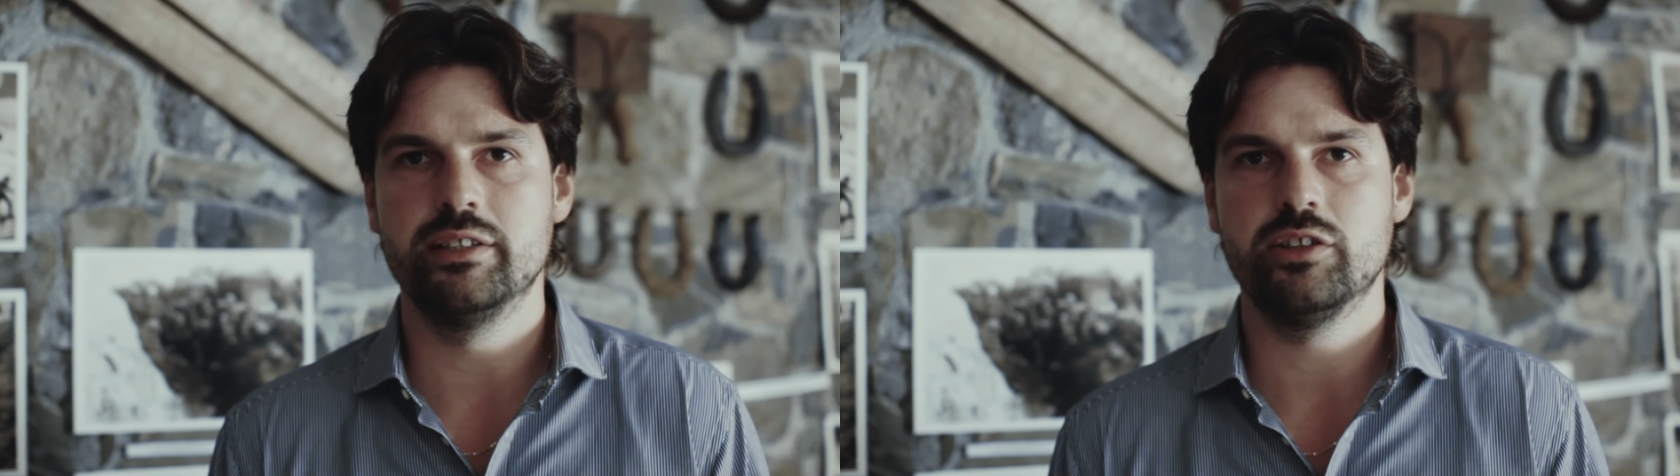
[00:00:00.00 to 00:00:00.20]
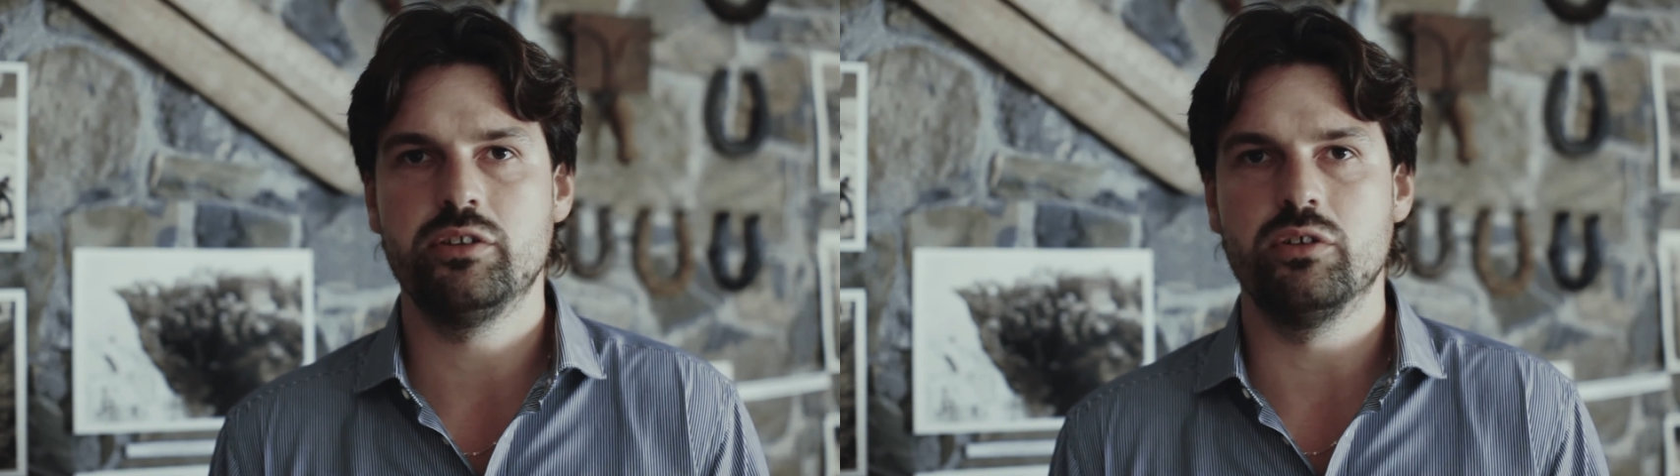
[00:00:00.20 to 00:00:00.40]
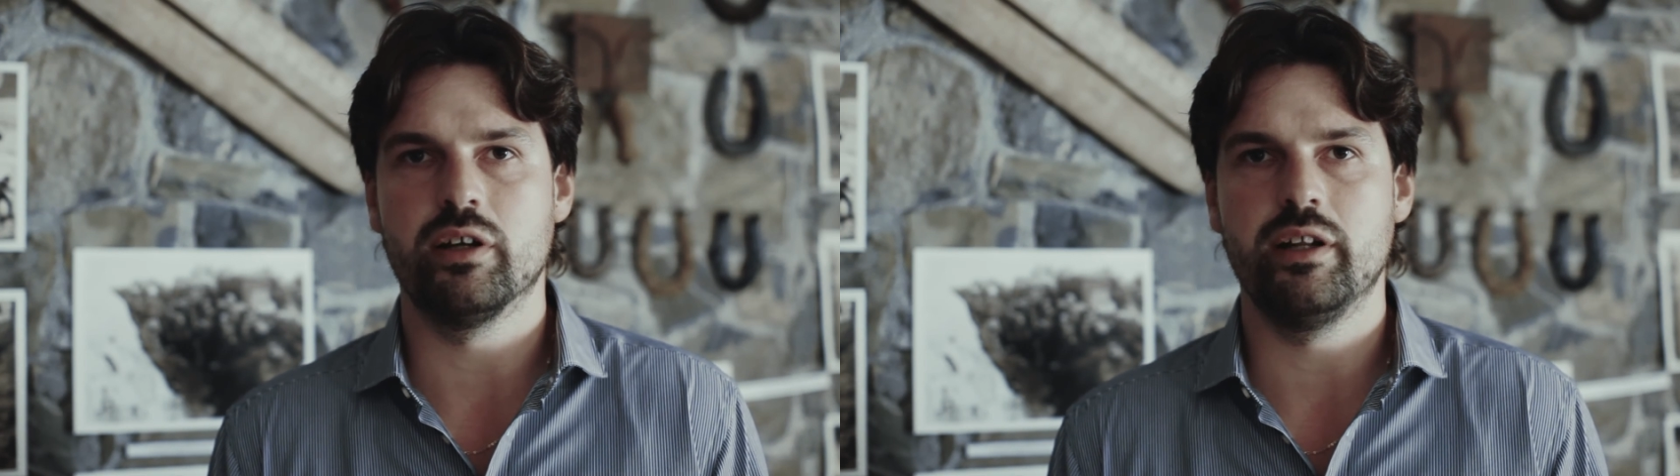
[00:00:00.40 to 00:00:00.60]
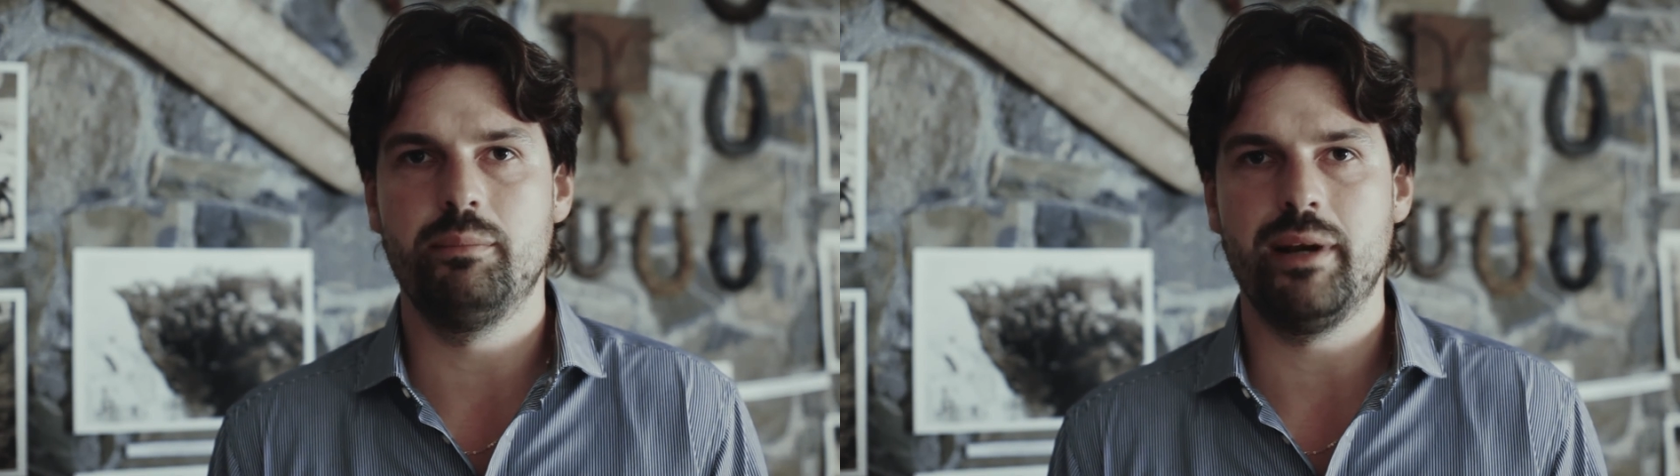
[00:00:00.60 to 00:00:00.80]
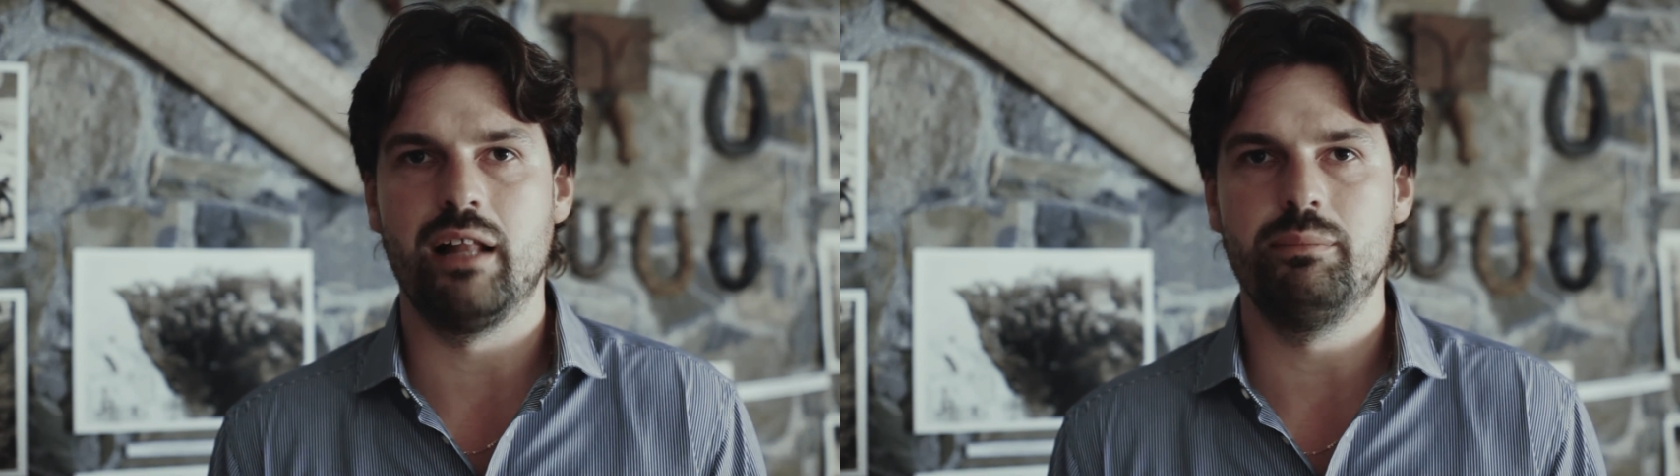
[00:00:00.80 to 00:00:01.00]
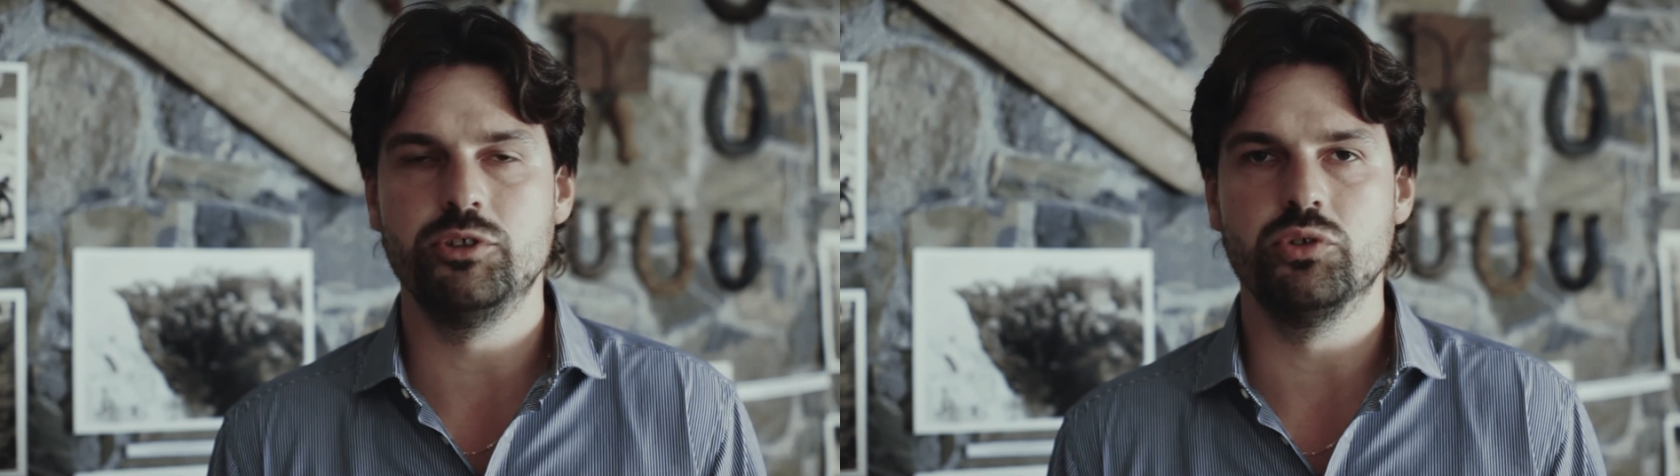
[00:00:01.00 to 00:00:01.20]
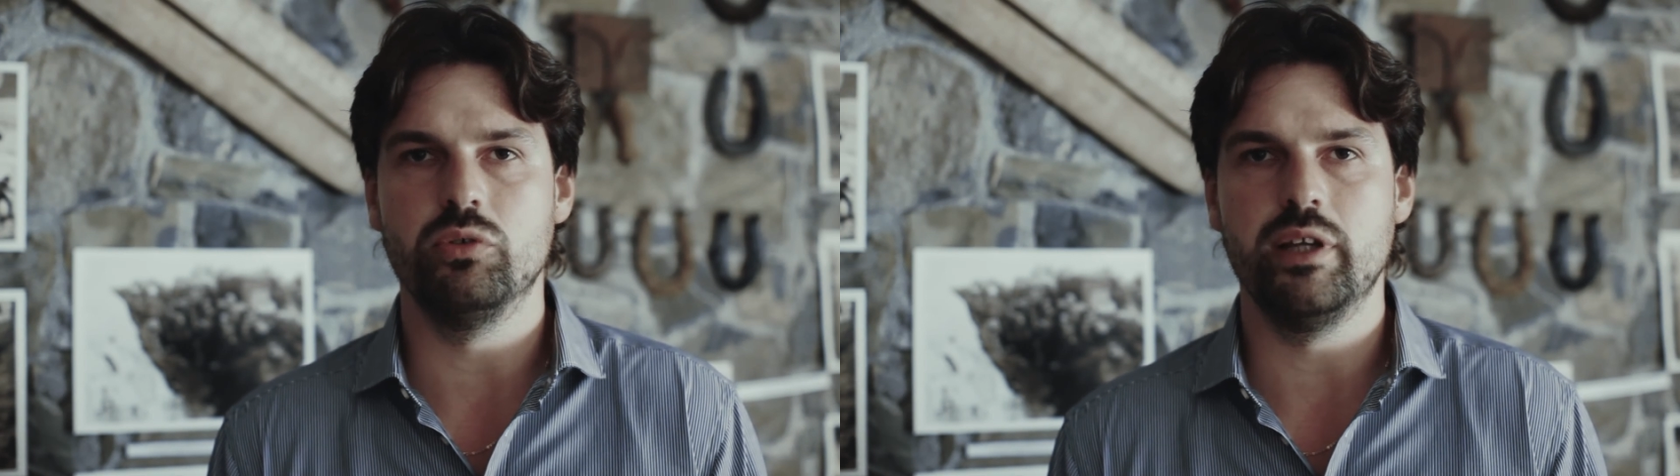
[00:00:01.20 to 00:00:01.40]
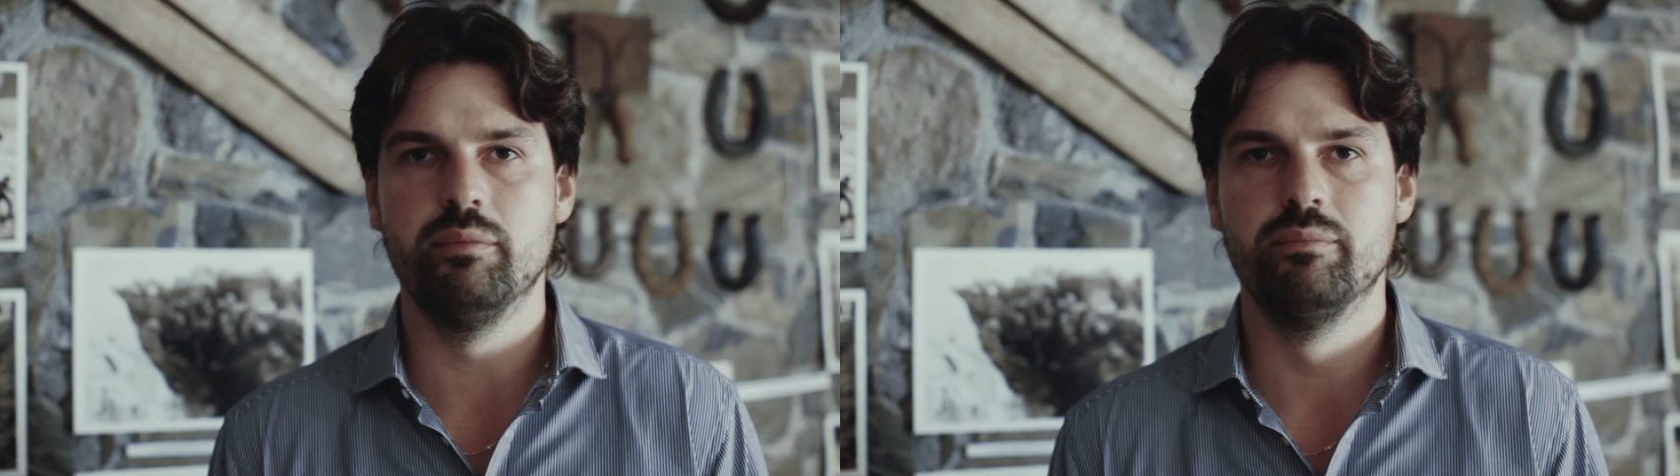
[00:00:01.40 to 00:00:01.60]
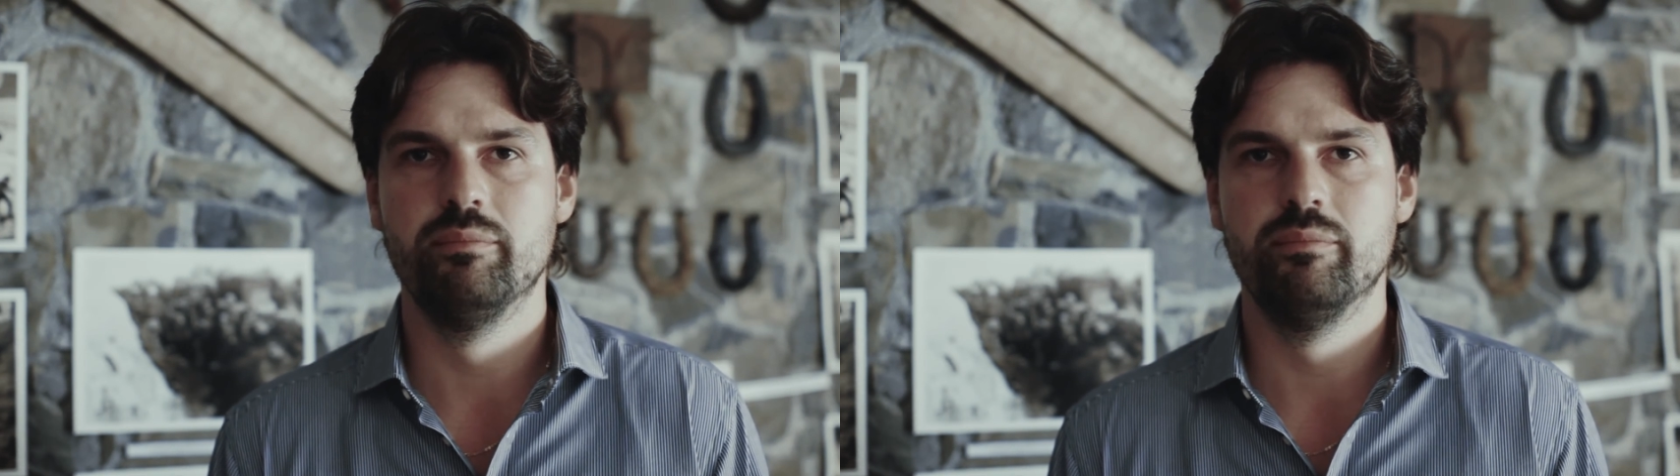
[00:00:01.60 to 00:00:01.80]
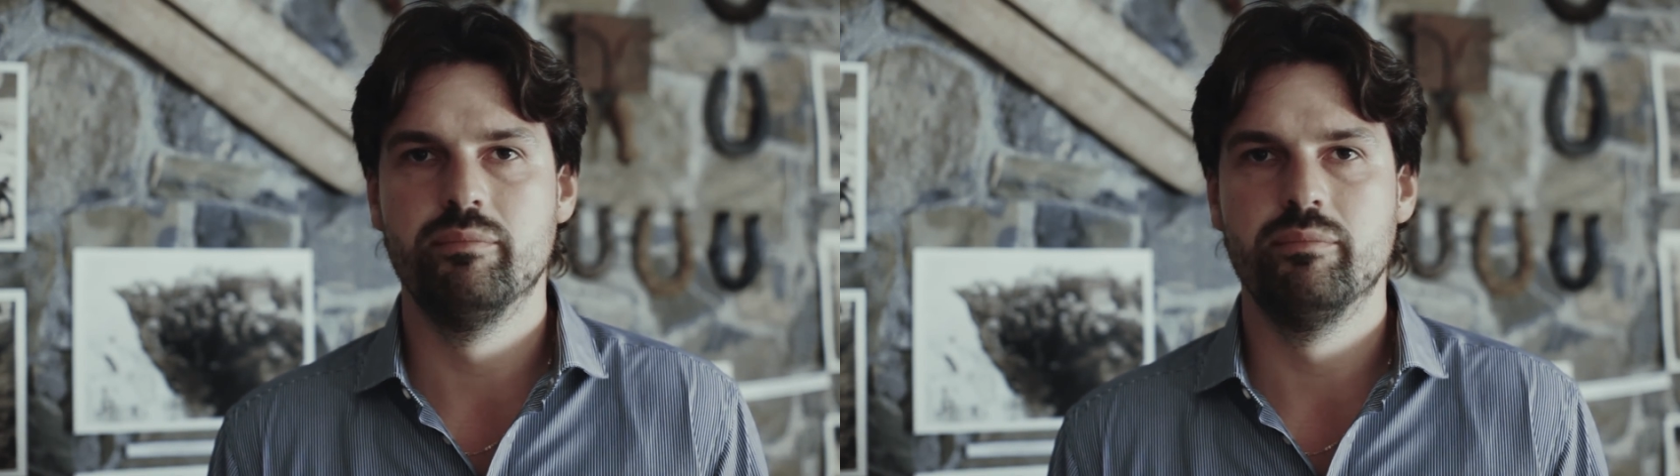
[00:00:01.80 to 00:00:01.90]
settore delle Prealpi Giulia.